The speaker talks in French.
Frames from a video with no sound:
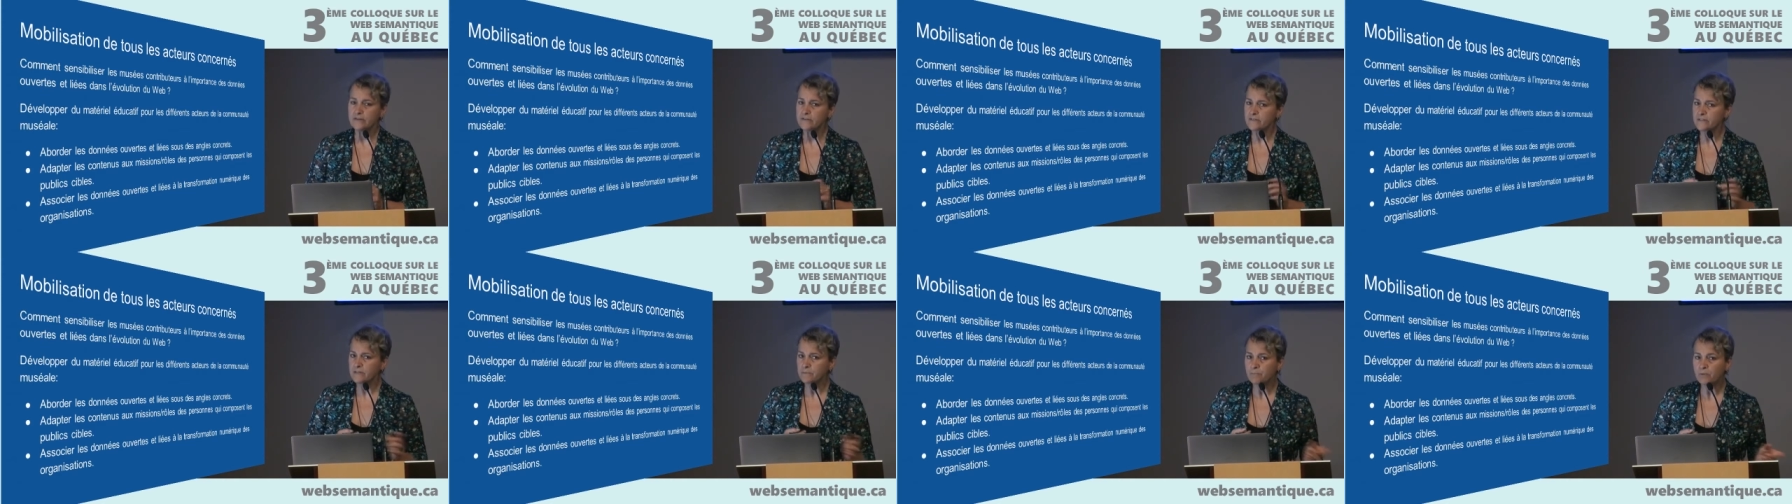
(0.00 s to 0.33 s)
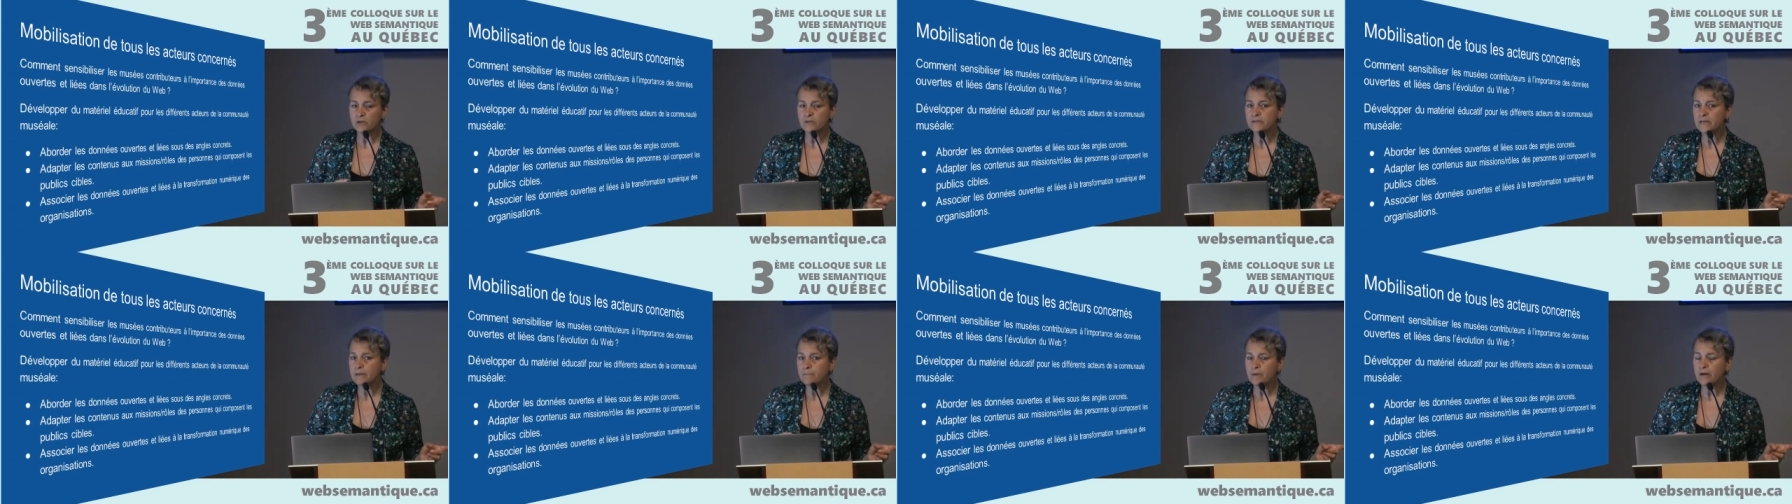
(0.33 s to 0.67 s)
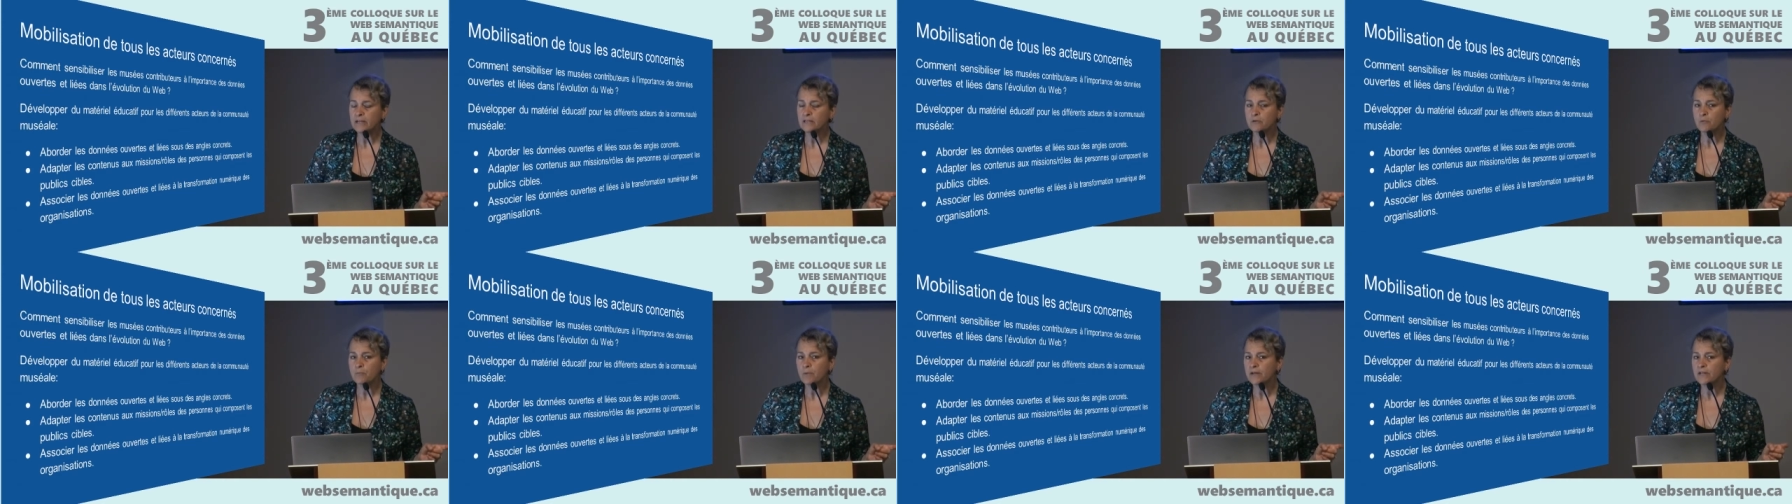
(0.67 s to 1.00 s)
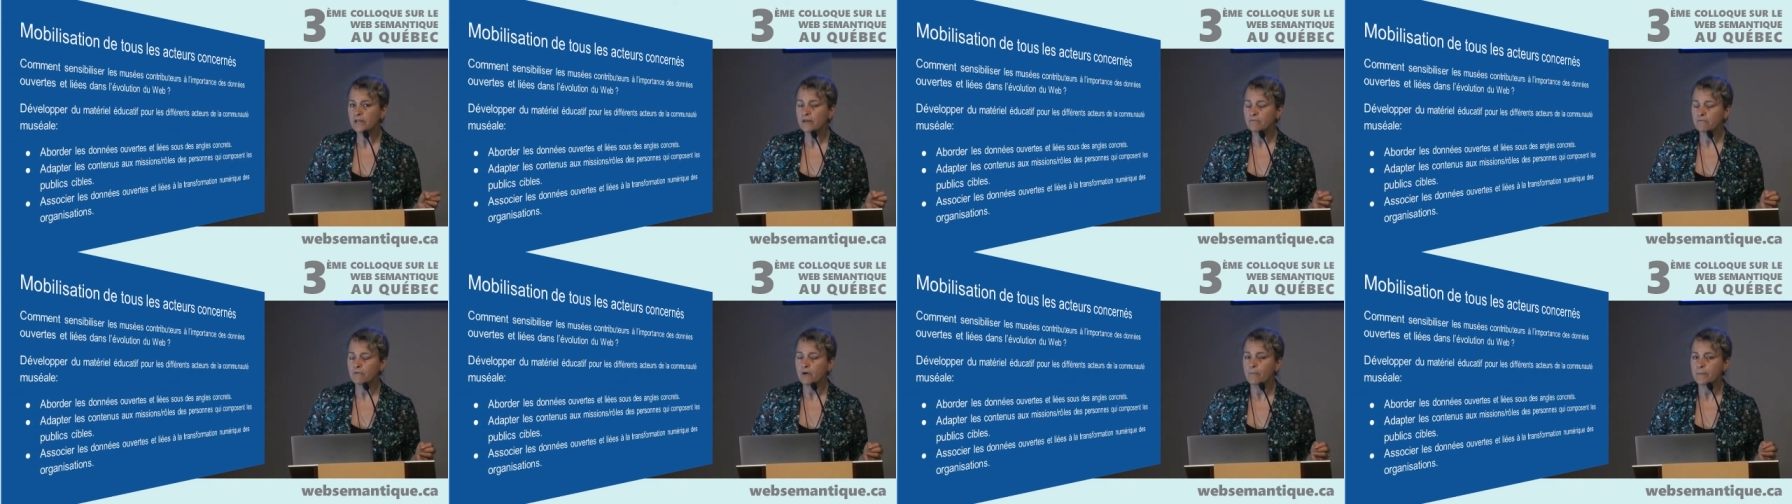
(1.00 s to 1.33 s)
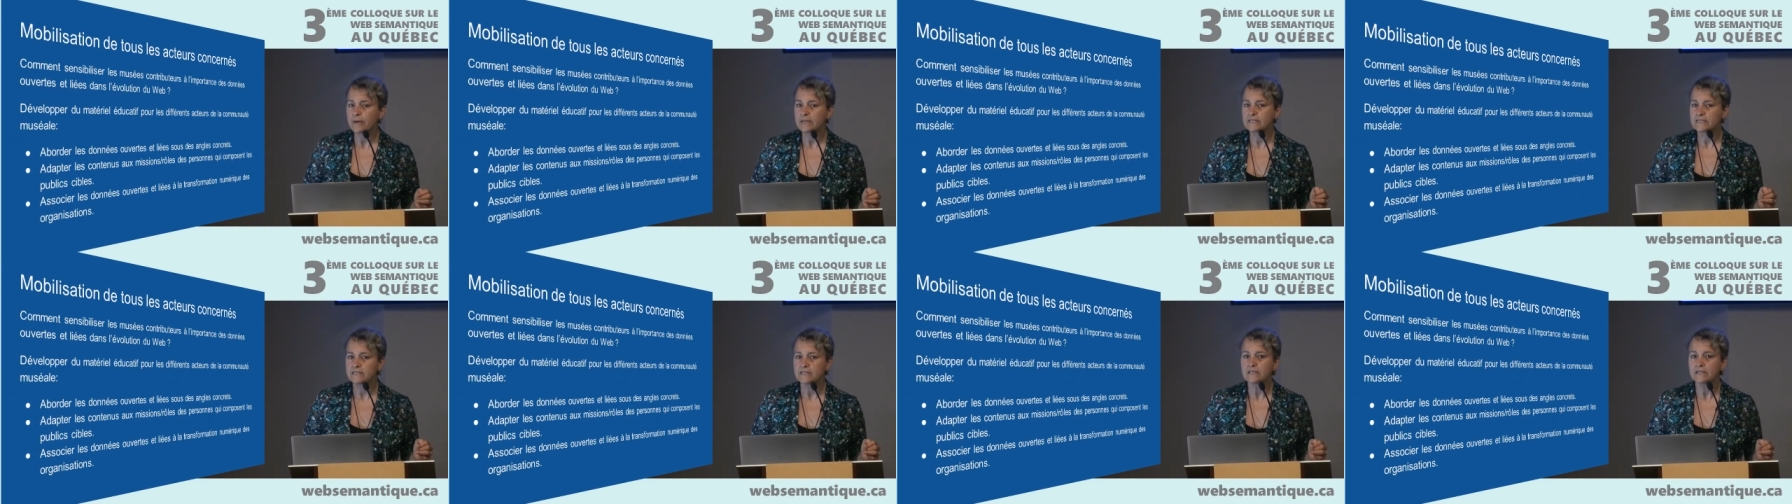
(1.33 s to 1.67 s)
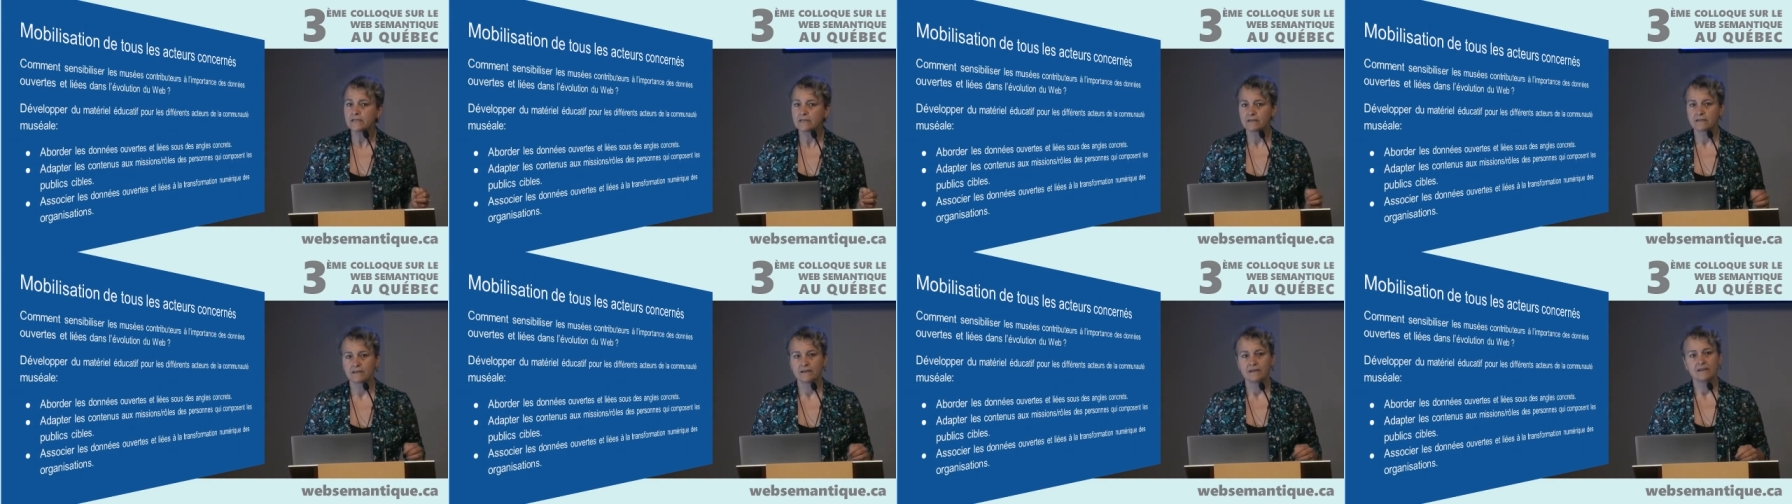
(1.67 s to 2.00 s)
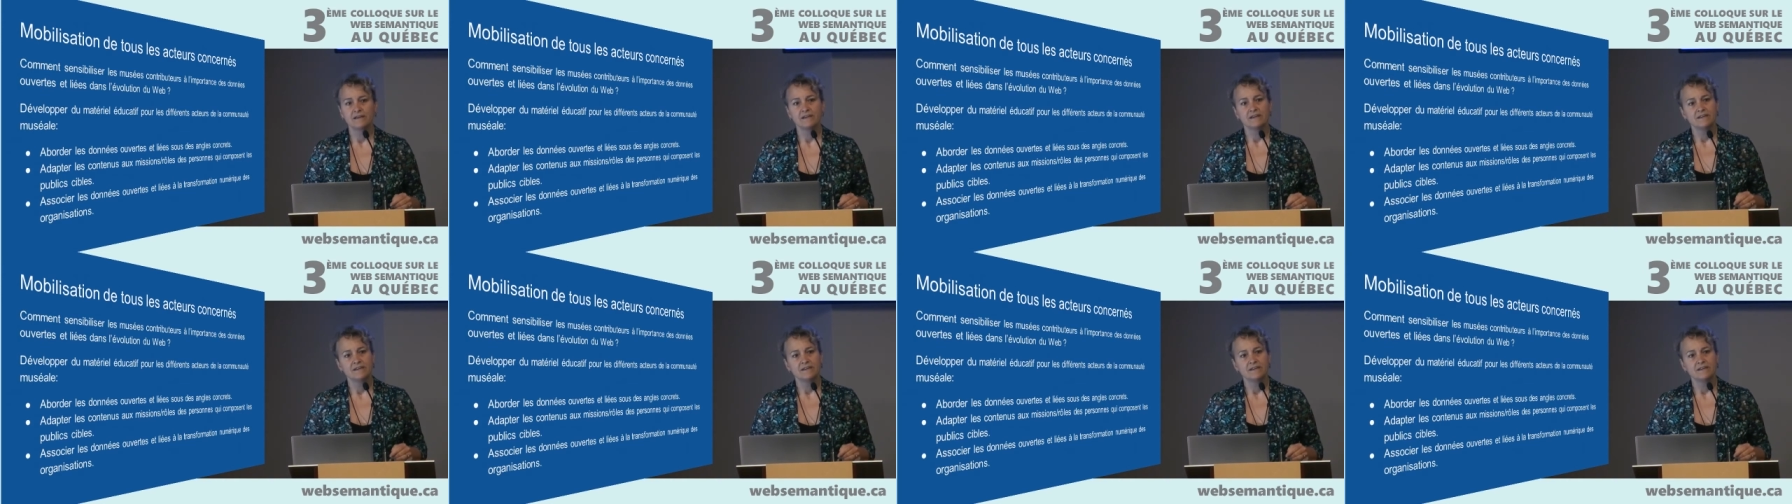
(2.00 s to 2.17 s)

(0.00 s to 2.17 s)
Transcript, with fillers: c'est pas le département d'informatique,